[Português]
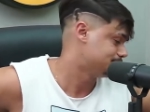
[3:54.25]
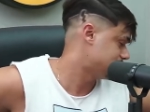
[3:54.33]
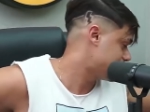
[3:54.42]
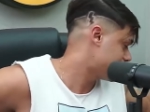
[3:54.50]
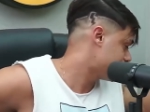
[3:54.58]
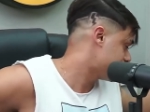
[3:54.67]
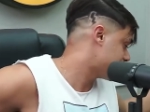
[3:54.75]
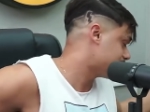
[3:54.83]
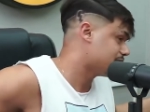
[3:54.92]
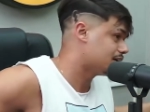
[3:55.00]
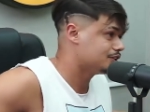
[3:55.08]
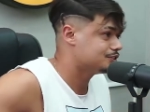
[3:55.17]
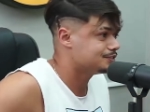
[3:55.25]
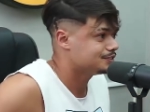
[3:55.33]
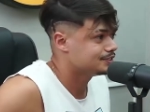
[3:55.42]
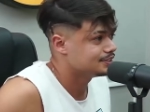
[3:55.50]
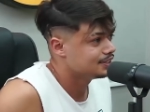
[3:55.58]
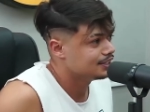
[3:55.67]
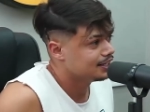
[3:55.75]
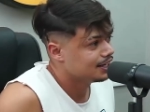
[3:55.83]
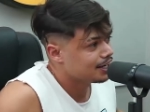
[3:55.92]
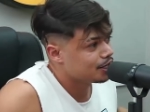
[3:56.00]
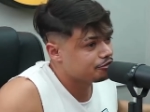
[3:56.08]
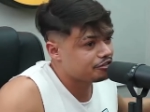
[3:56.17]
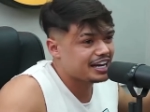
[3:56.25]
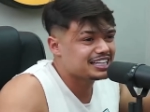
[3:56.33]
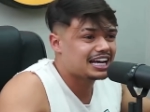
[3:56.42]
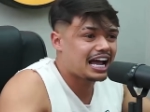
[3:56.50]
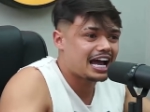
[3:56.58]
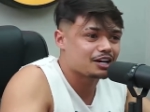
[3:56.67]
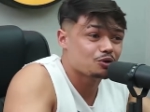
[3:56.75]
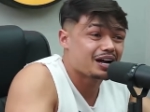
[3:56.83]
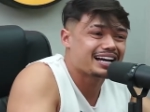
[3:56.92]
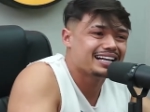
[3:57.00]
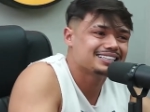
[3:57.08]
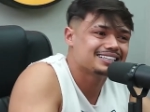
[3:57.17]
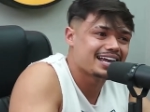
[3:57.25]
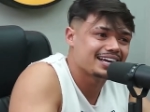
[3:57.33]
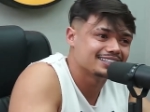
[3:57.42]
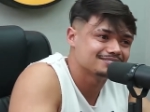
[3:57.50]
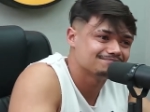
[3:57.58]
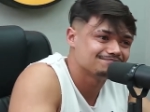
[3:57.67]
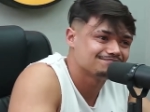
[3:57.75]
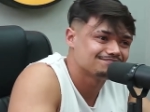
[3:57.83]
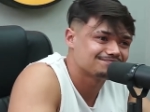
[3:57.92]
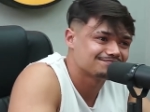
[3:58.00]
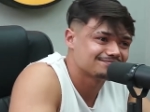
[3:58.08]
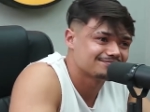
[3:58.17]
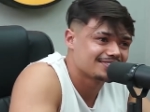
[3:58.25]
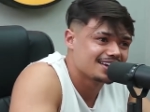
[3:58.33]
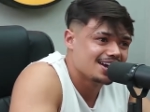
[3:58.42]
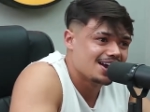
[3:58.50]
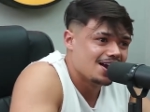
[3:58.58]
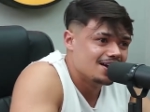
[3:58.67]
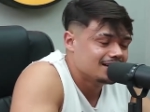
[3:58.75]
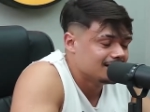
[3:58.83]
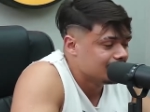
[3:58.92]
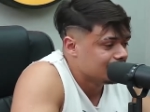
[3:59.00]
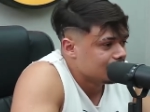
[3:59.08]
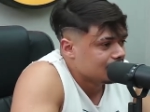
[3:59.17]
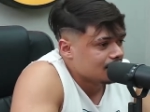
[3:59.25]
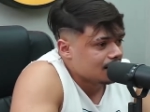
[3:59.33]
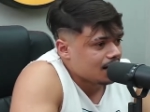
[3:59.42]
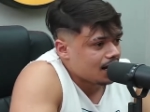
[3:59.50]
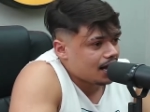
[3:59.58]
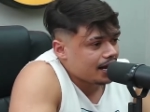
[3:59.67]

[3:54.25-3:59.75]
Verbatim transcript: Meu irmão. Eu fiquei de cara, não acreditei. Caramba, velho.